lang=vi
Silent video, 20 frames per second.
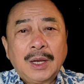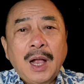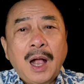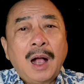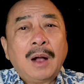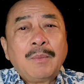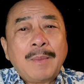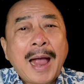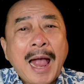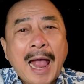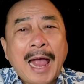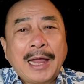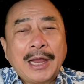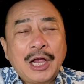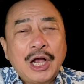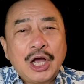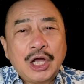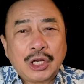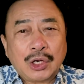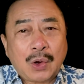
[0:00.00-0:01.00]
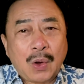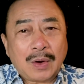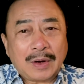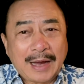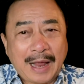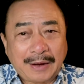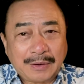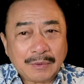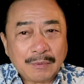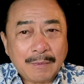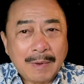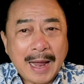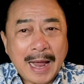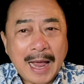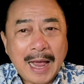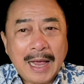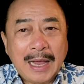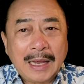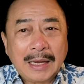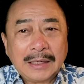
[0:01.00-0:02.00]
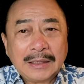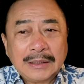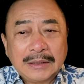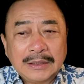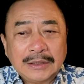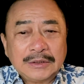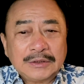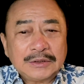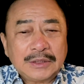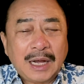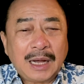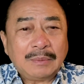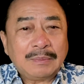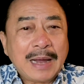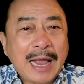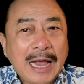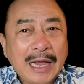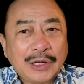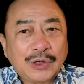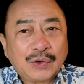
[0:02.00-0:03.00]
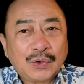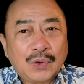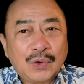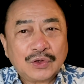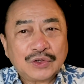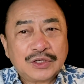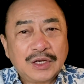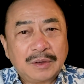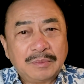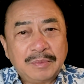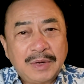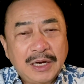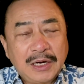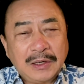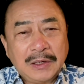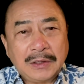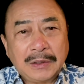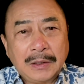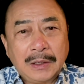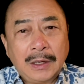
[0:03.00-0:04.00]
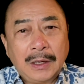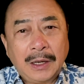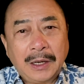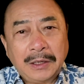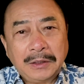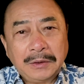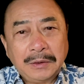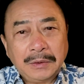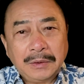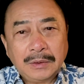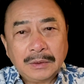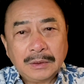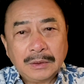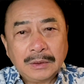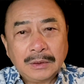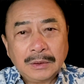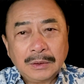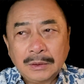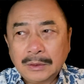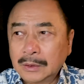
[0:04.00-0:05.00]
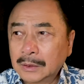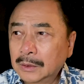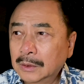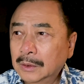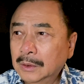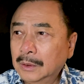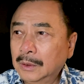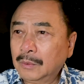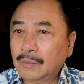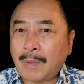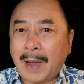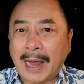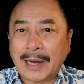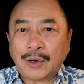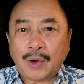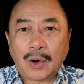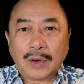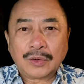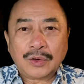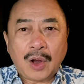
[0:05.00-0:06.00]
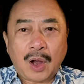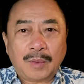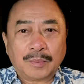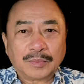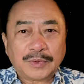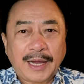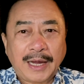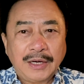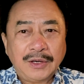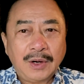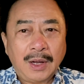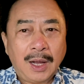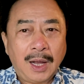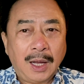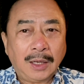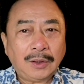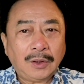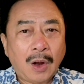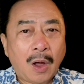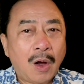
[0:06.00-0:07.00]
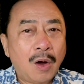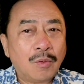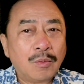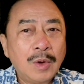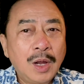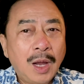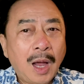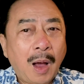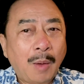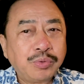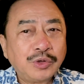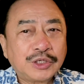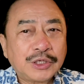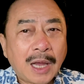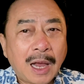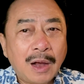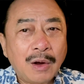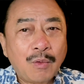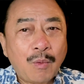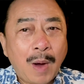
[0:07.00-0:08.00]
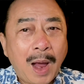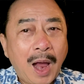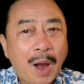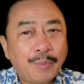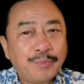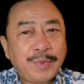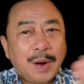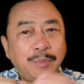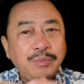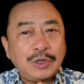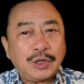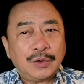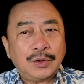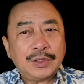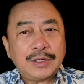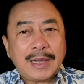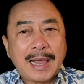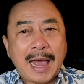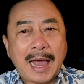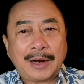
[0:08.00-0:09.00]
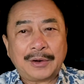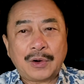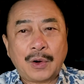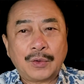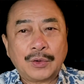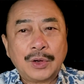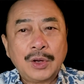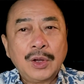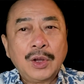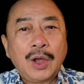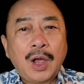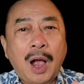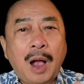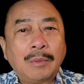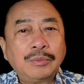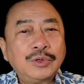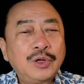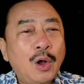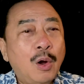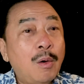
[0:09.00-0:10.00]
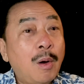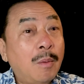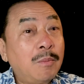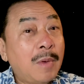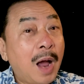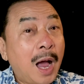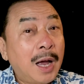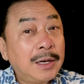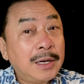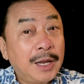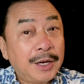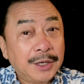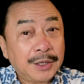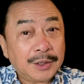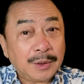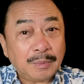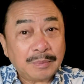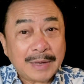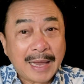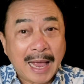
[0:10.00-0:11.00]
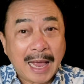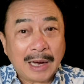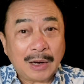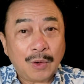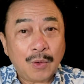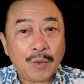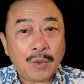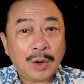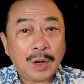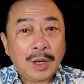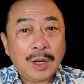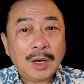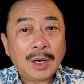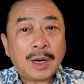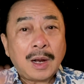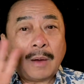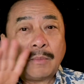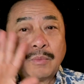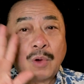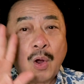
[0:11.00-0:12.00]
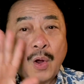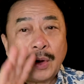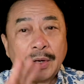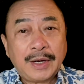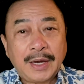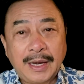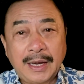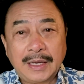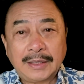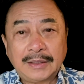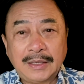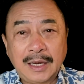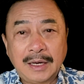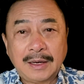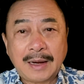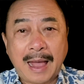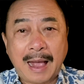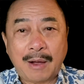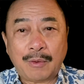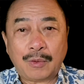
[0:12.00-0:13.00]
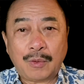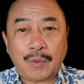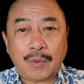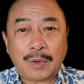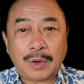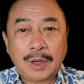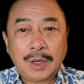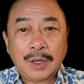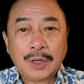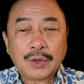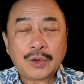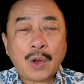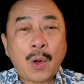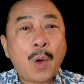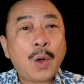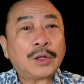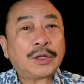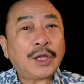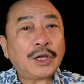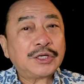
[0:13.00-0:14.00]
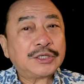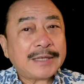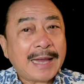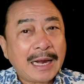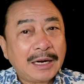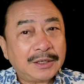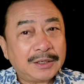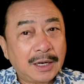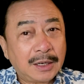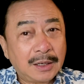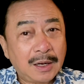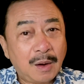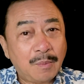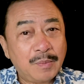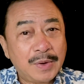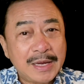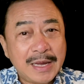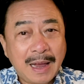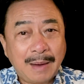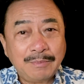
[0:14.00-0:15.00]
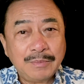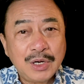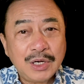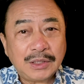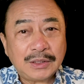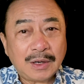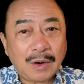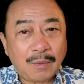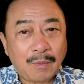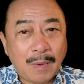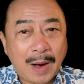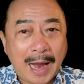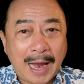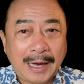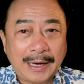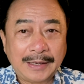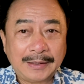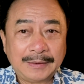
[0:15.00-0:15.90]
Ông hai ơi, con lạnh quá. Ông hai cho con xin miếng lửa. Ngoại con dòm thấy nó hết hồn. Ông sợ quá, ông đóng cửa nhà rồi. Ông vô, ông ở lì trong nhà luôn. Không hói hé tiếng nào luôn. Cho tới sáng rực, ông mới dám bước ra ngoài.